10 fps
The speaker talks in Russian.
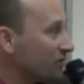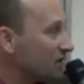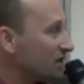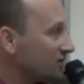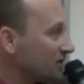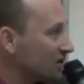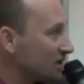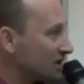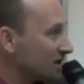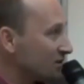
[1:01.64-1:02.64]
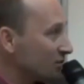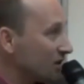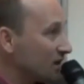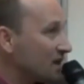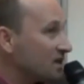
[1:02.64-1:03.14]
в эффективные частные
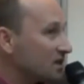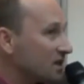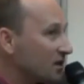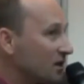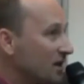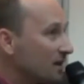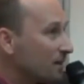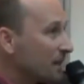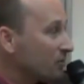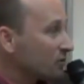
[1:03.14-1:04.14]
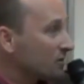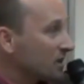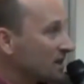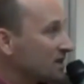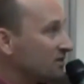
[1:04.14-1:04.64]
руки. Я не знаю, может быть,
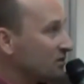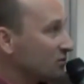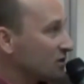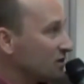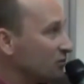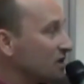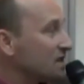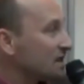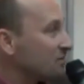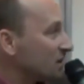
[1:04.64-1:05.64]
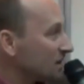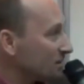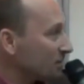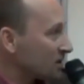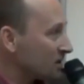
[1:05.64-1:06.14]
как-то 90-е годы
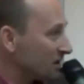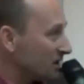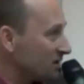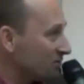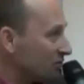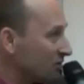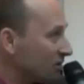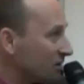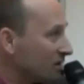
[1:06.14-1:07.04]
незаметно прошли для него.